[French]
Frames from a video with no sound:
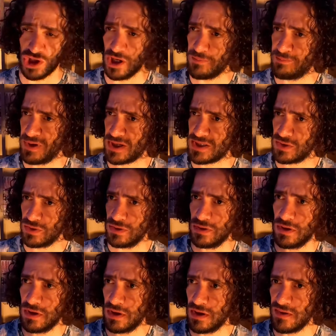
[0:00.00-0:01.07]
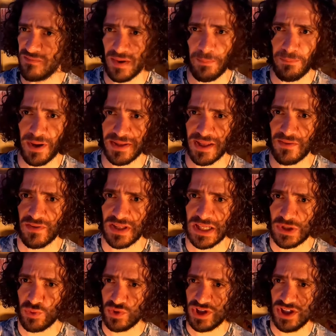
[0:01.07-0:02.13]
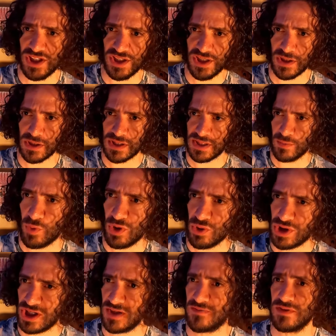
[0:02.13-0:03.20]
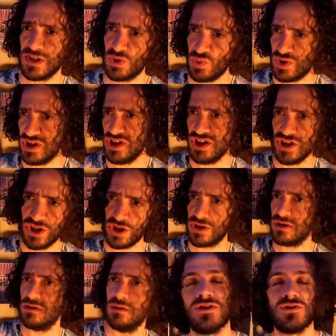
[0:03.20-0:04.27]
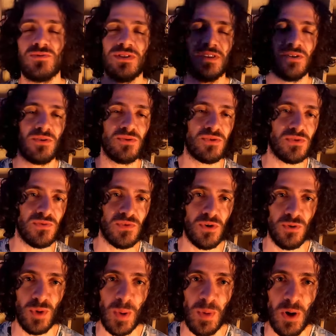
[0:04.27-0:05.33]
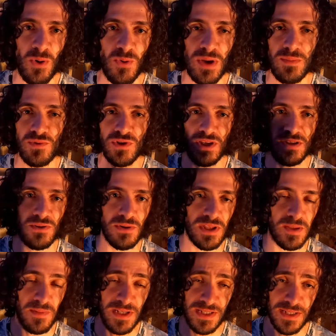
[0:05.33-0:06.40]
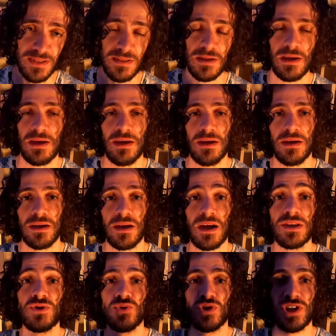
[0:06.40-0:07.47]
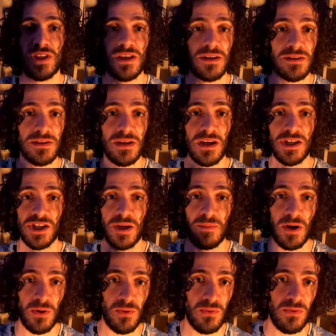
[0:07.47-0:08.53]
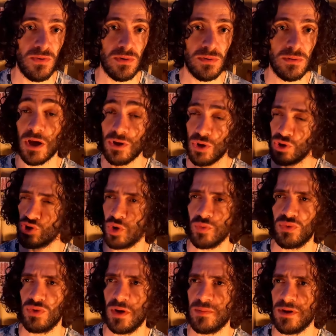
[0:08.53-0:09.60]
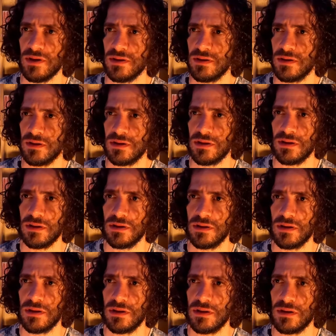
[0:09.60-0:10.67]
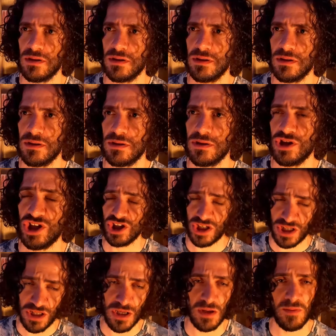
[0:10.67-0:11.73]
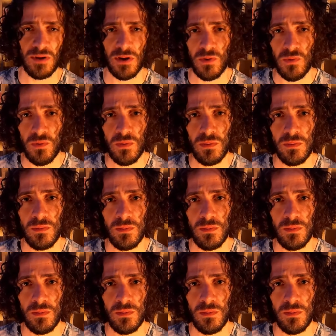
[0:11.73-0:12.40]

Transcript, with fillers: Il dit, eh, personne va me battre avec des outils ninja, c'est moi le chef des outils ninja. Ensuite, ils retrouvent Konohamaru et Mugino qui est blessé, grâce au chien Hachamaru. D'ailleurs, ils auraient pu l'appeler... Chien Maru